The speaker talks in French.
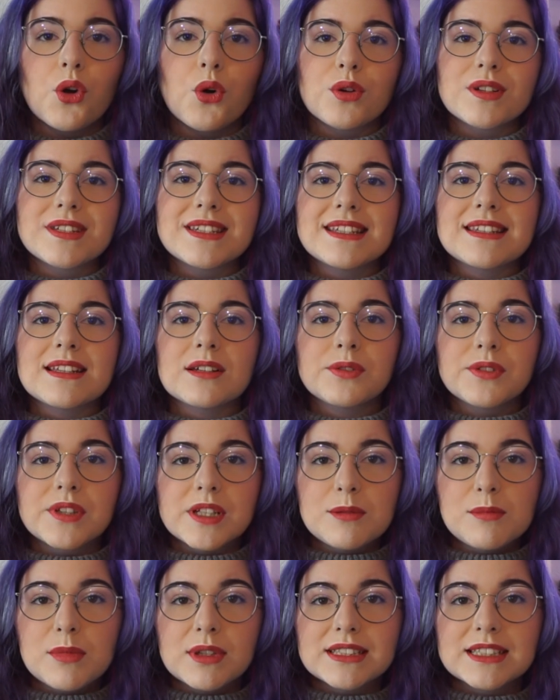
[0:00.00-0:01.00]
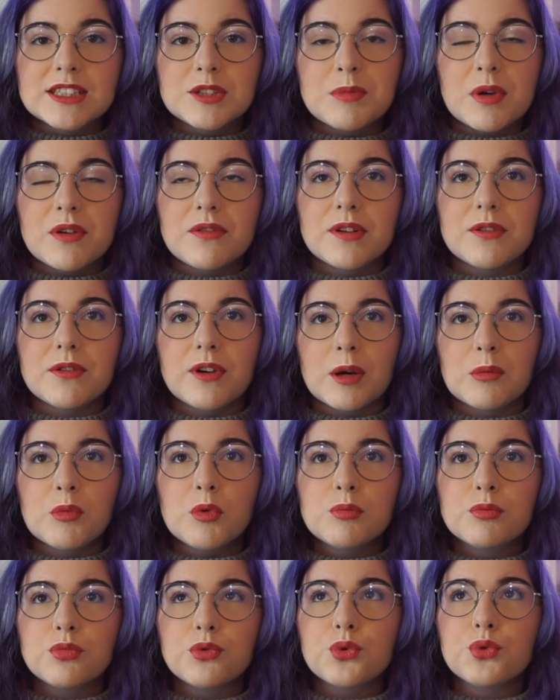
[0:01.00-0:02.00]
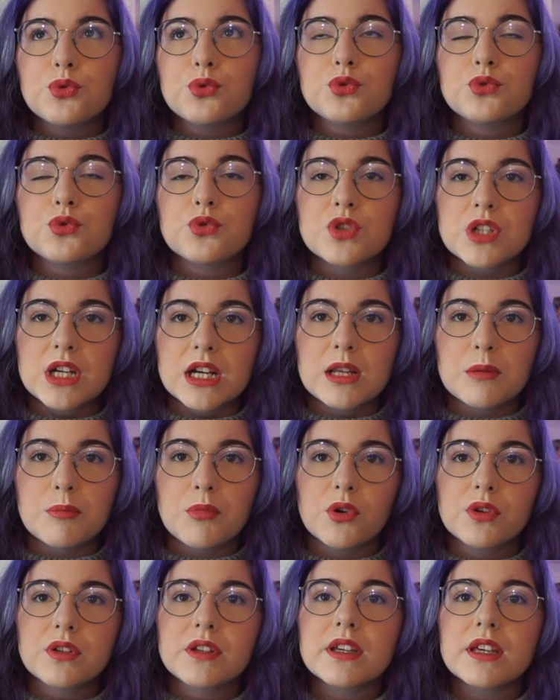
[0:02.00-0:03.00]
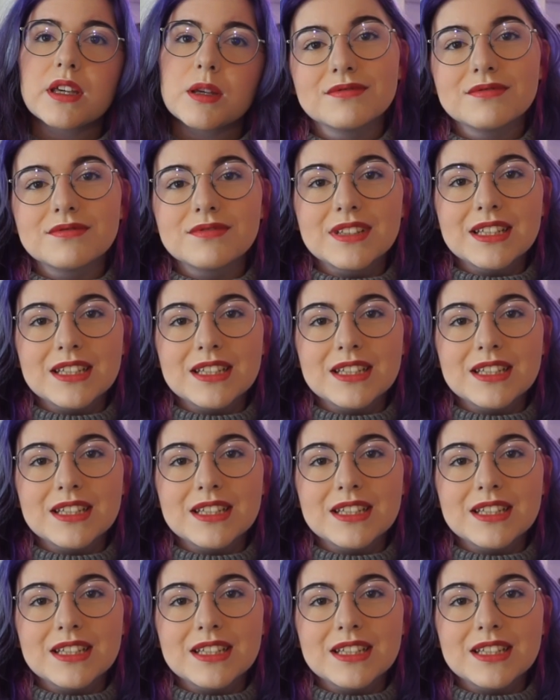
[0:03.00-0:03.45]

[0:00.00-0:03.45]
Alors c'est un film qui m'avait vraiment beaucoup touché à l'époque et,